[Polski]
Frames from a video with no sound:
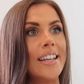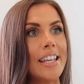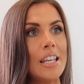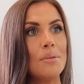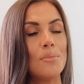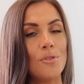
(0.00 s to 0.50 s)

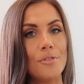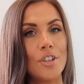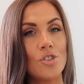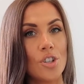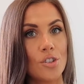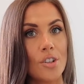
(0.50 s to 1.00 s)
i
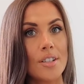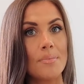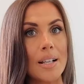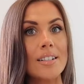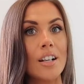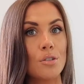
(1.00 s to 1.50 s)
mówi, że to jest
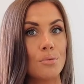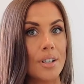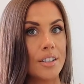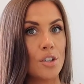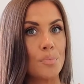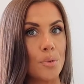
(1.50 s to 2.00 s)
maska,
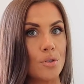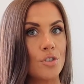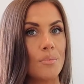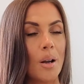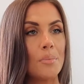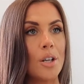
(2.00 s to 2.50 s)
która też
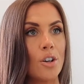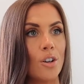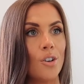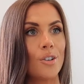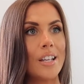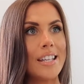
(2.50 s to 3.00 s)
podtrzyma mi
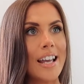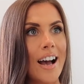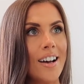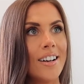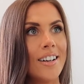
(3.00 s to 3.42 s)
kolory. Ja